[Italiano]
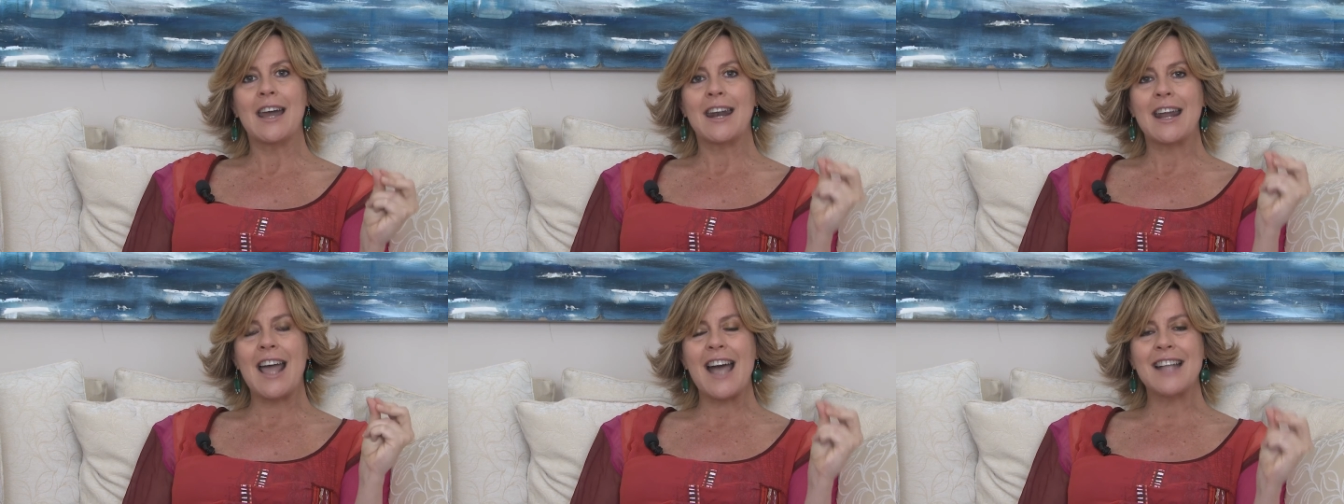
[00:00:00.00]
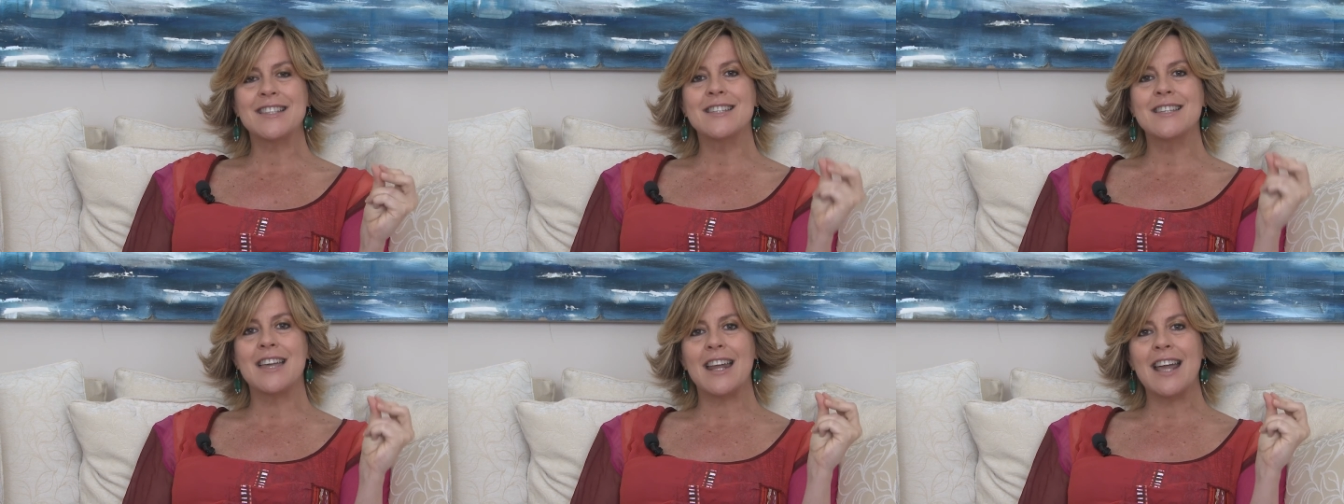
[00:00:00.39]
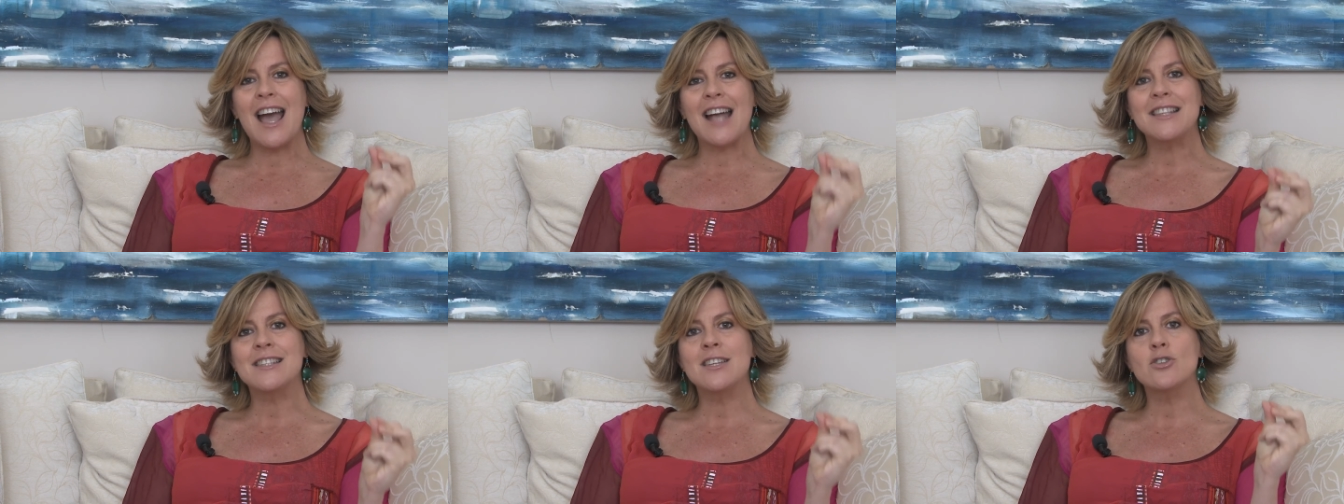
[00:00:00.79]
ragazzi e
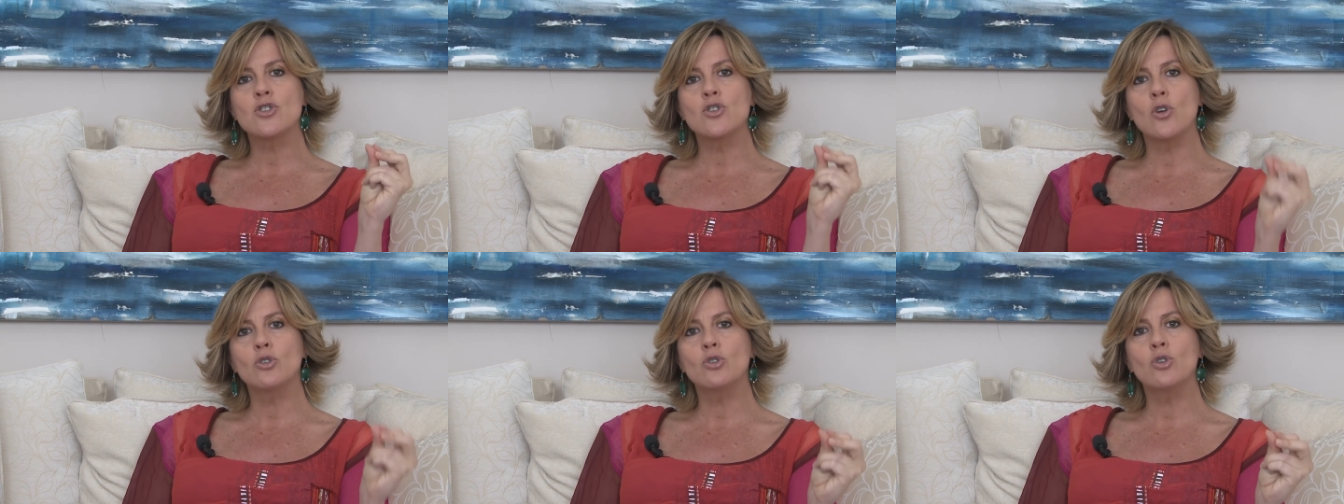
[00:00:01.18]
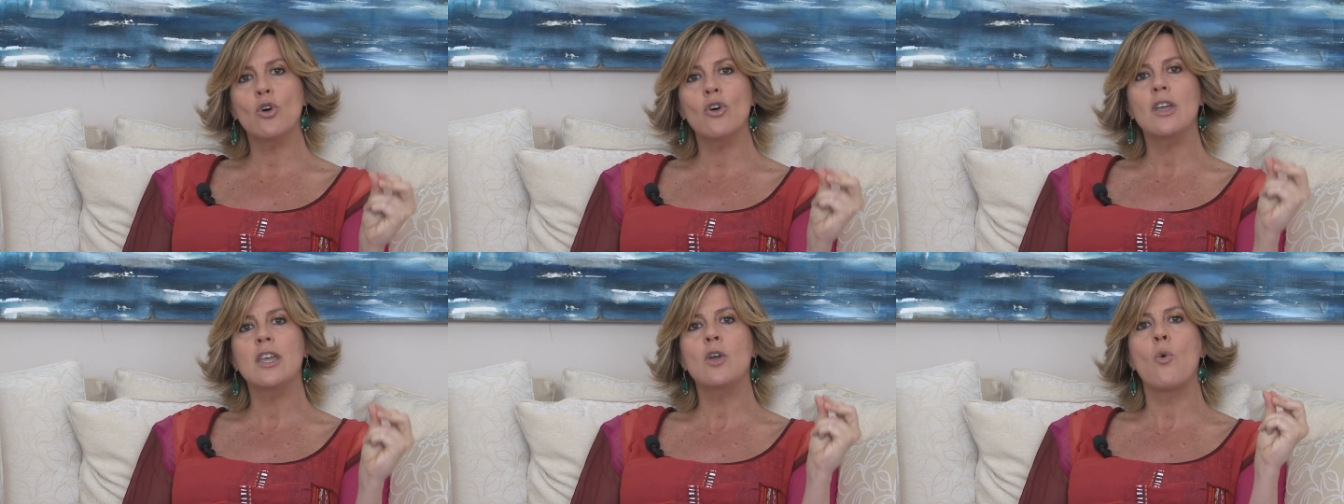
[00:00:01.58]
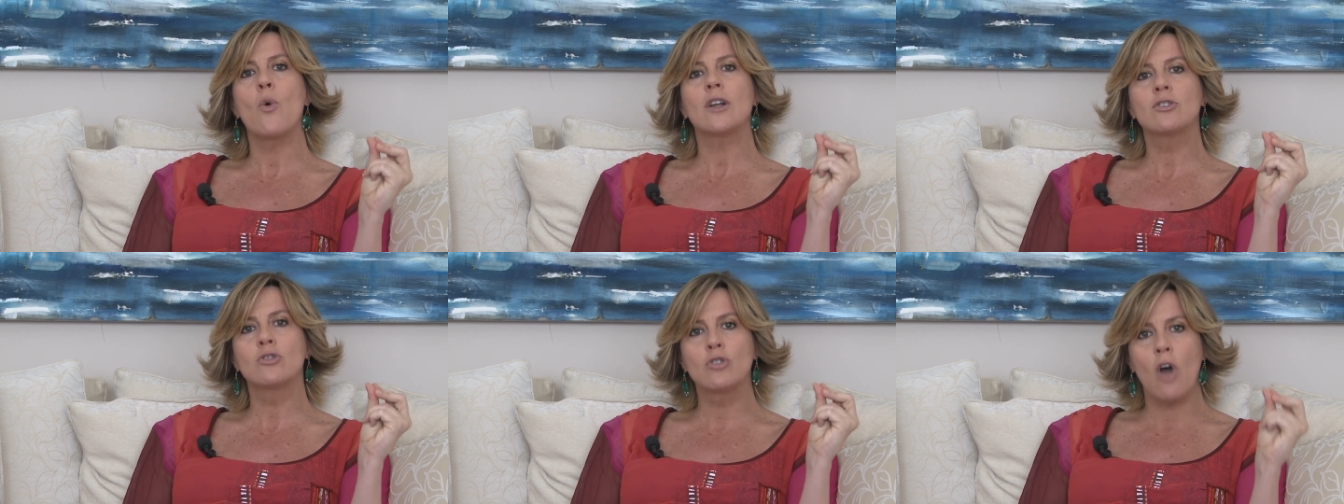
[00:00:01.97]
ragazze sotto i
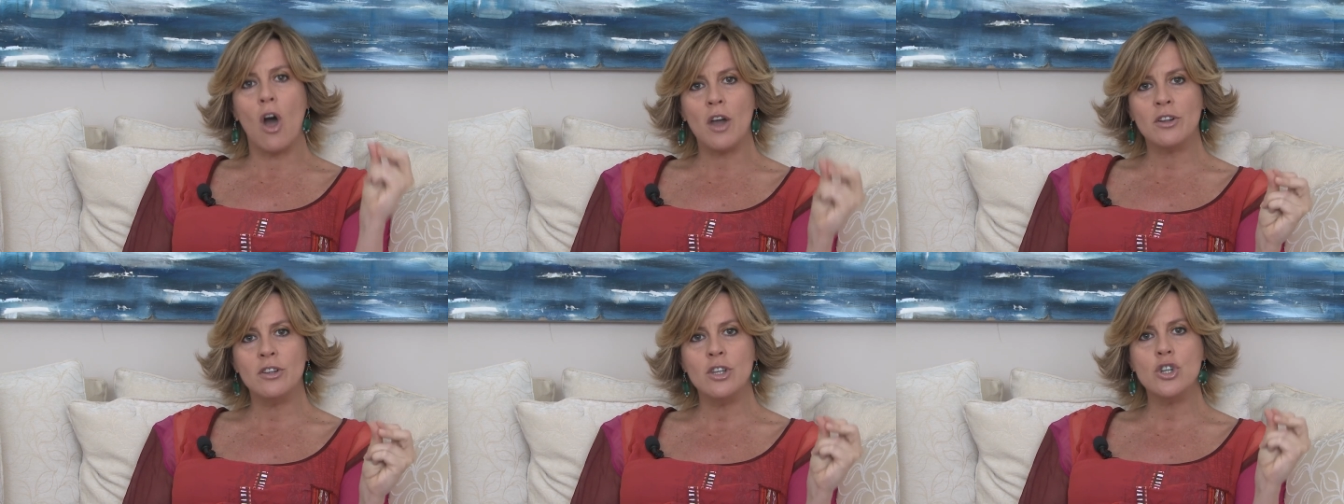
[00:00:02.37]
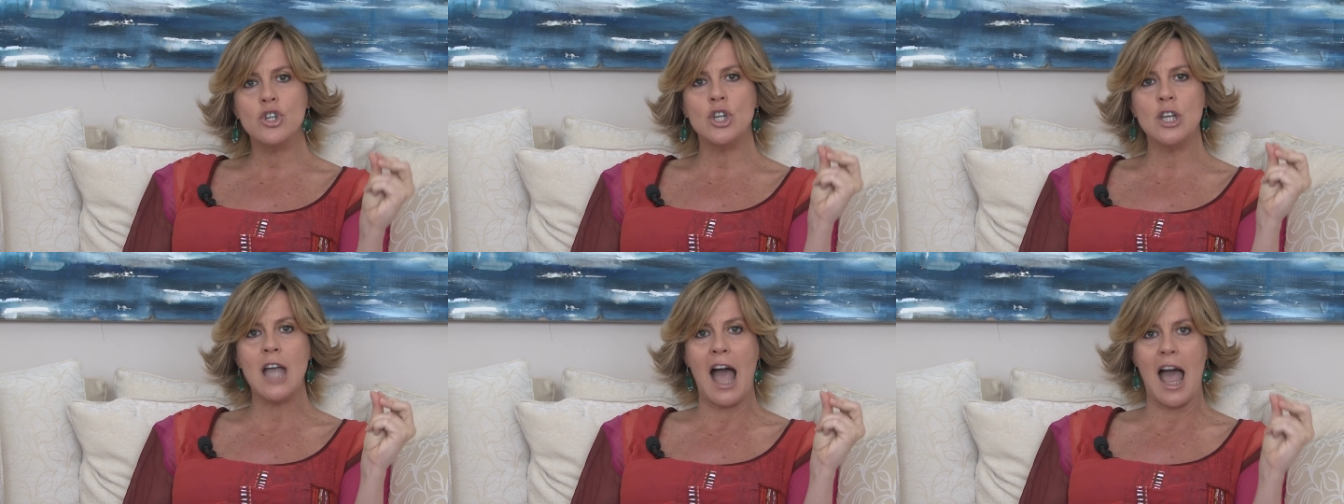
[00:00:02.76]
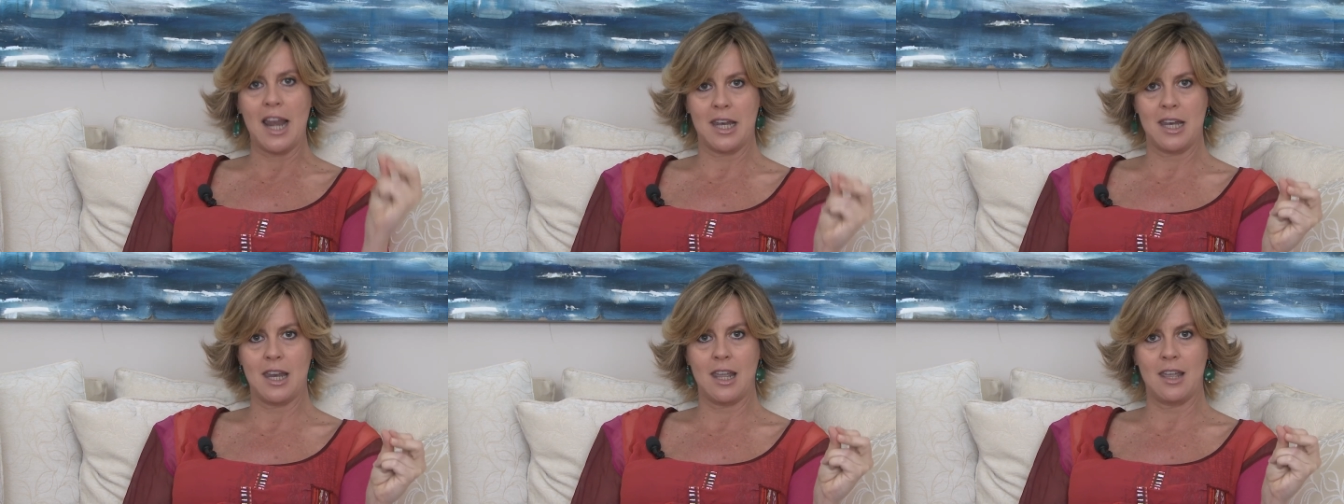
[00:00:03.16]
14
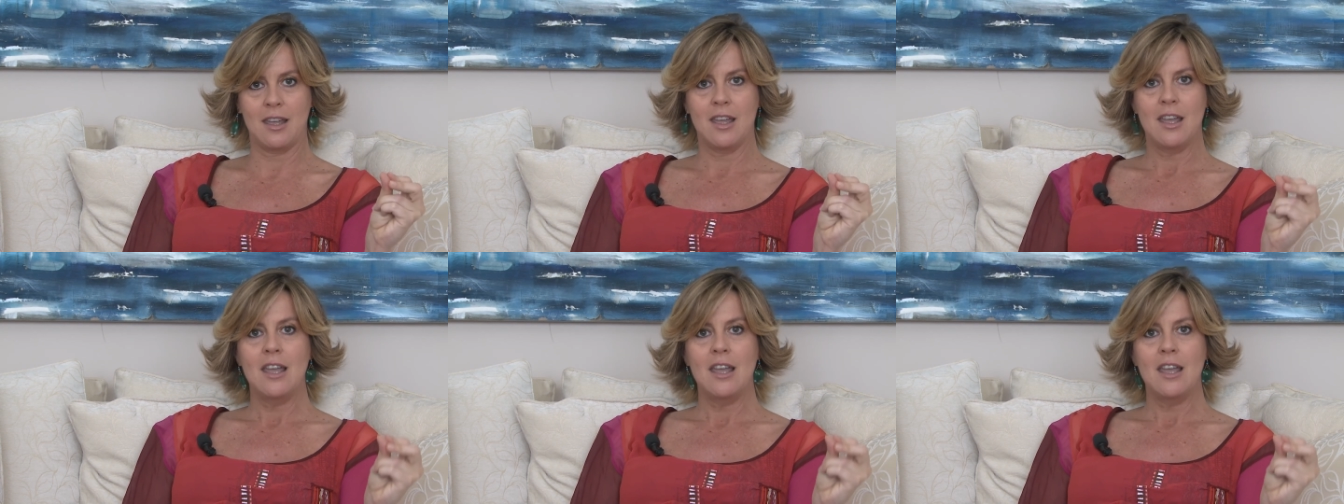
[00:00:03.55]
anni.